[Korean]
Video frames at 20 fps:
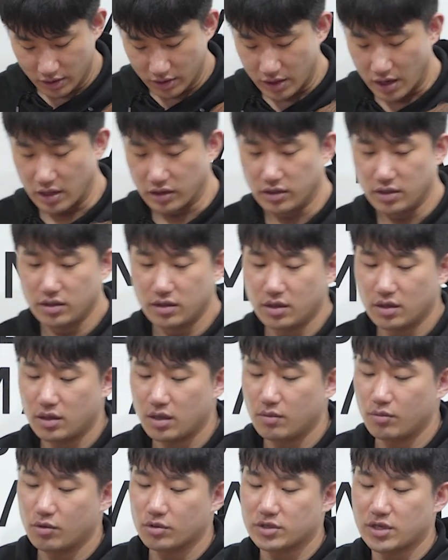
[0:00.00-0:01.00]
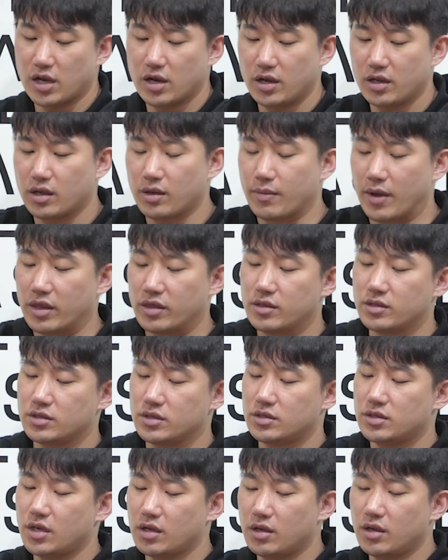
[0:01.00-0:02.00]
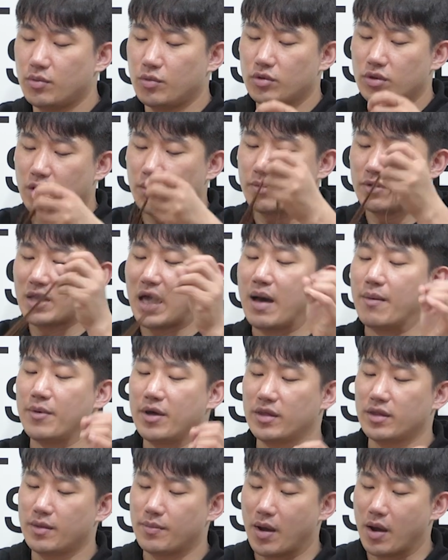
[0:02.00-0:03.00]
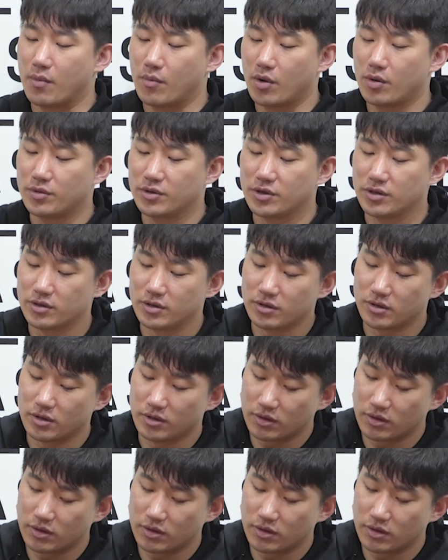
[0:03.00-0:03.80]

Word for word: 같은 느낌으로 잘린 게 맞는지 체크해 본다면 나만의 방법은